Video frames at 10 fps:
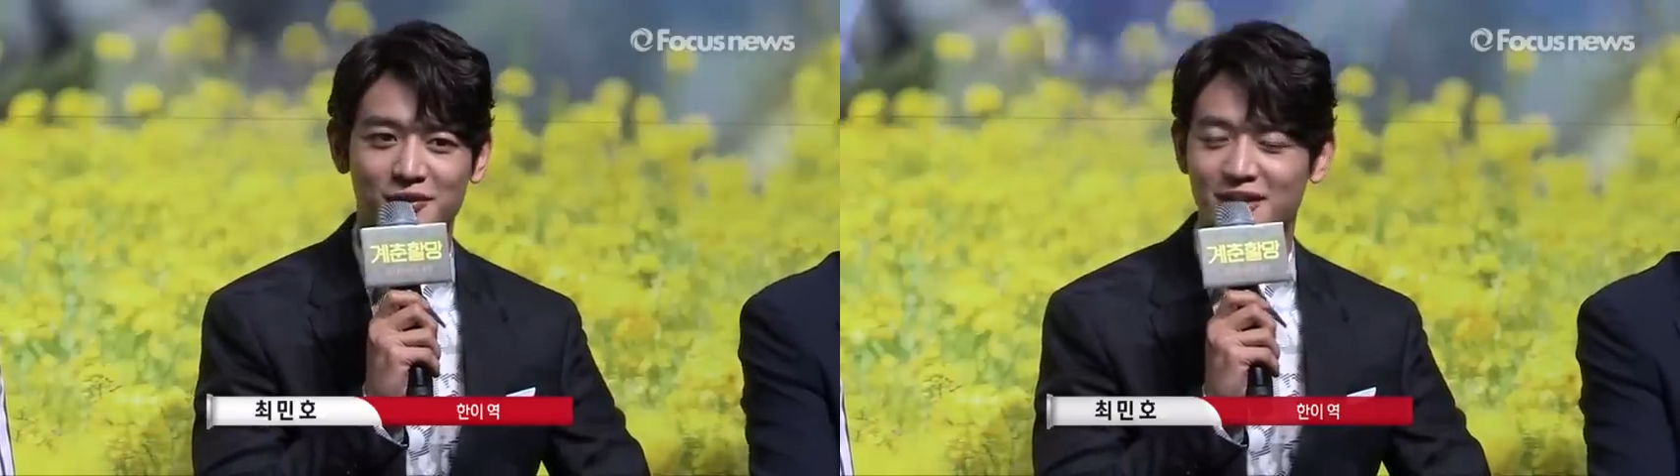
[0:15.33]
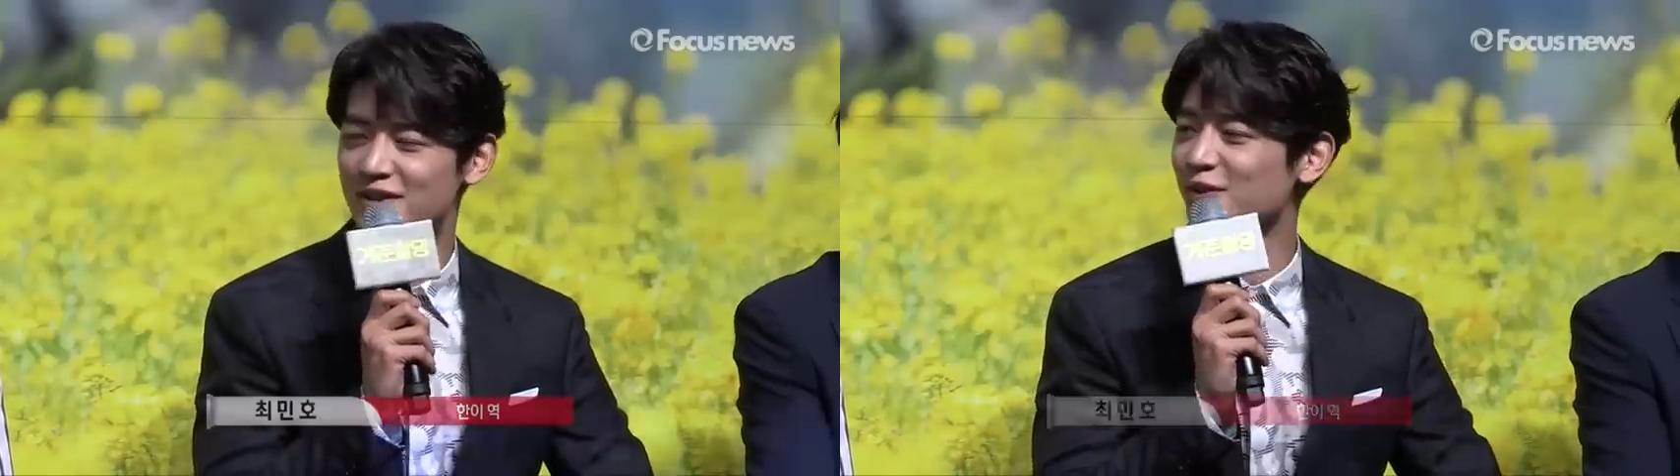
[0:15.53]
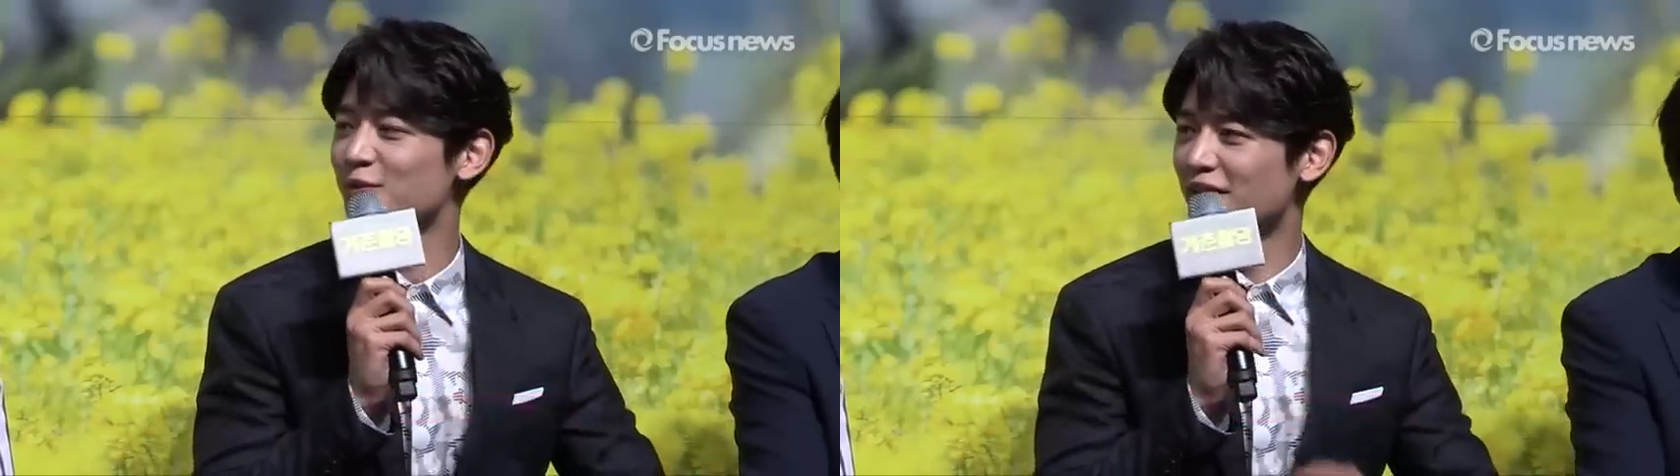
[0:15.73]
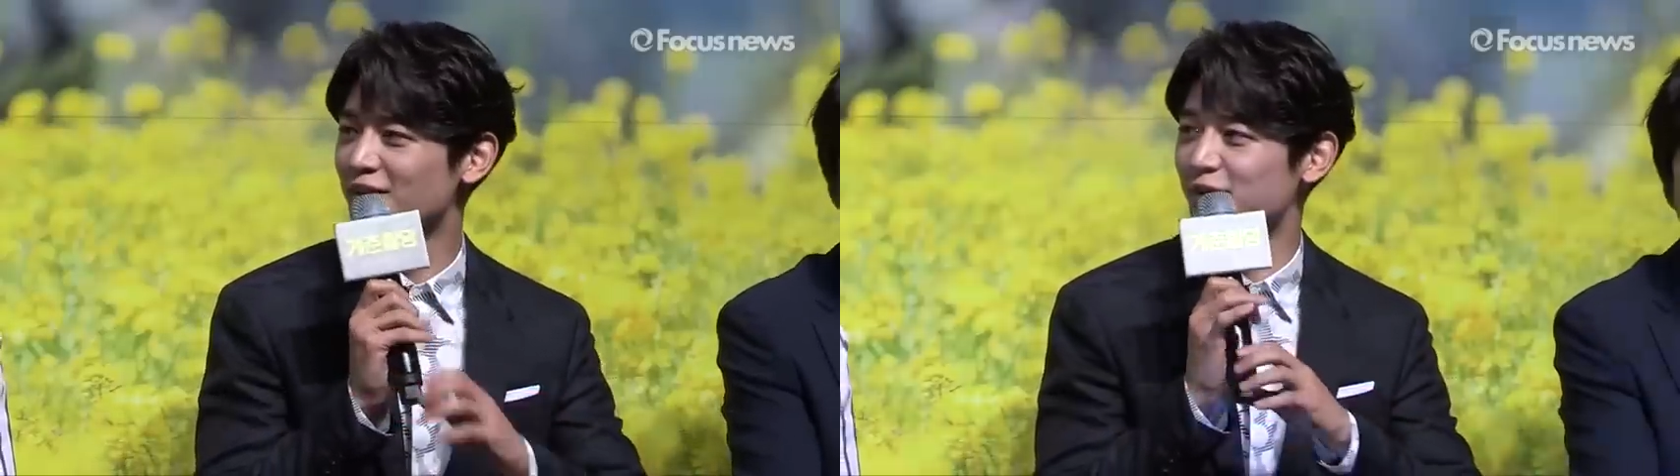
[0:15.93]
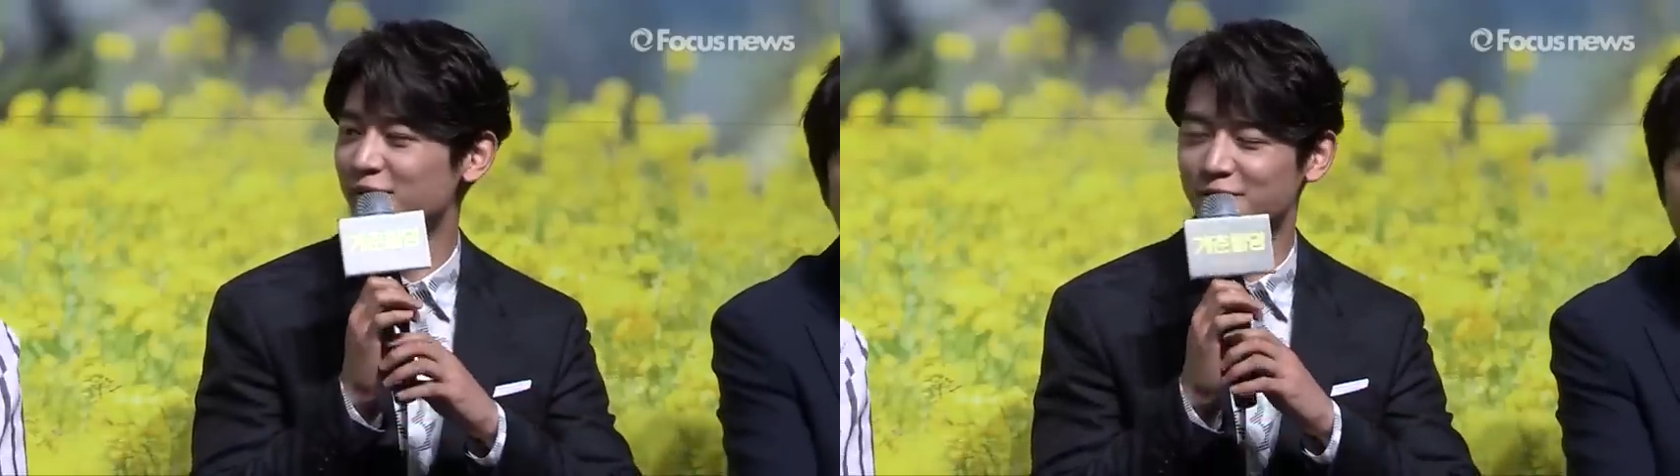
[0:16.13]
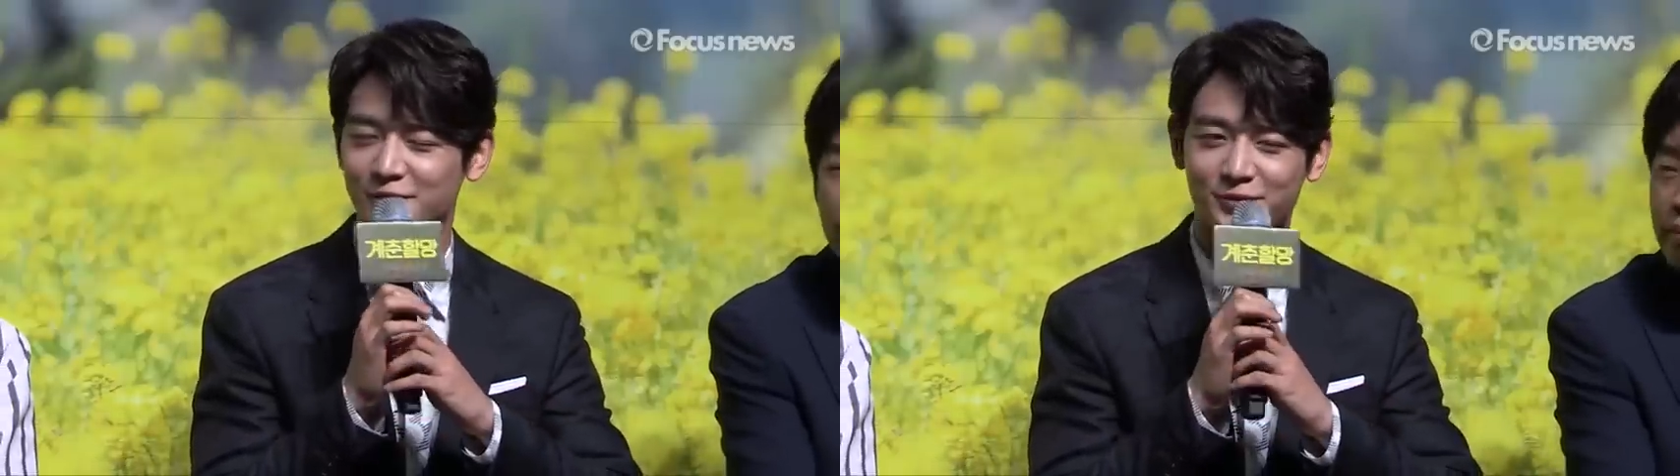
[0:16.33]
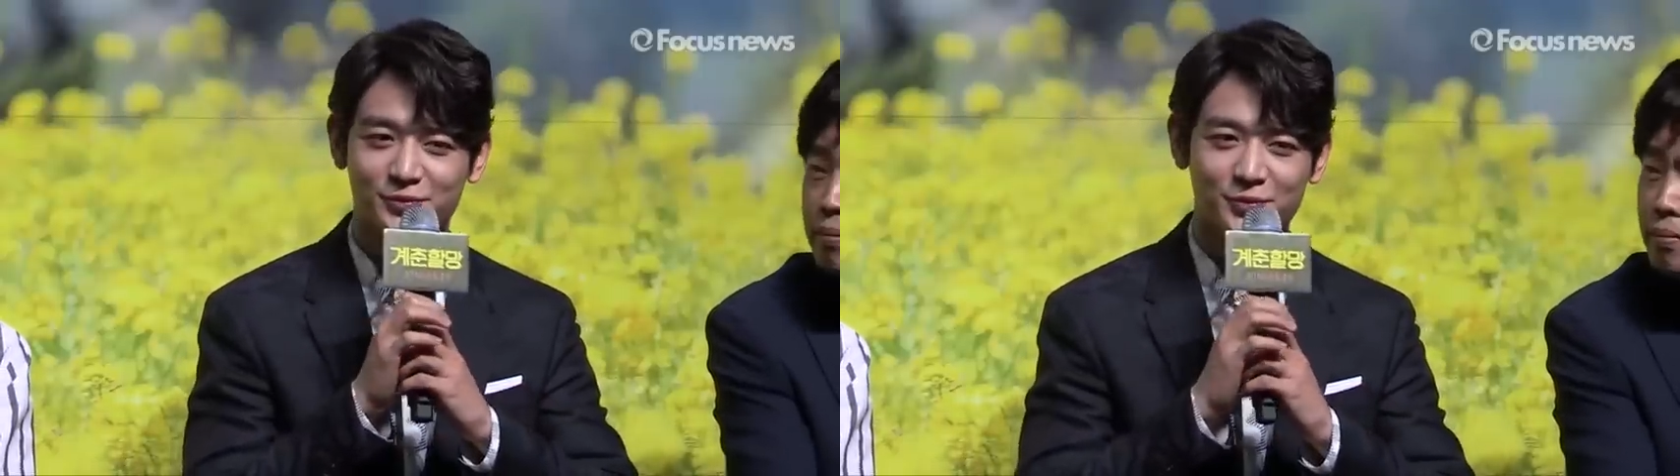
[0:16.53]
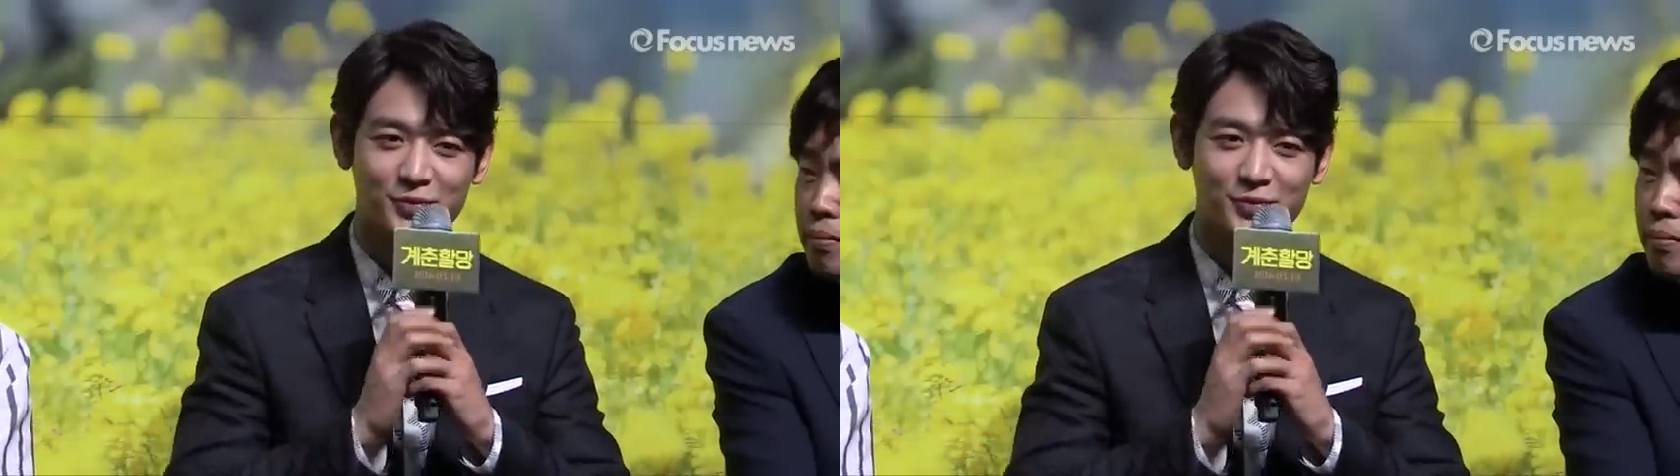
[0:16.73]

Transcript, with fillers: 오늘 긴장도 많이 되고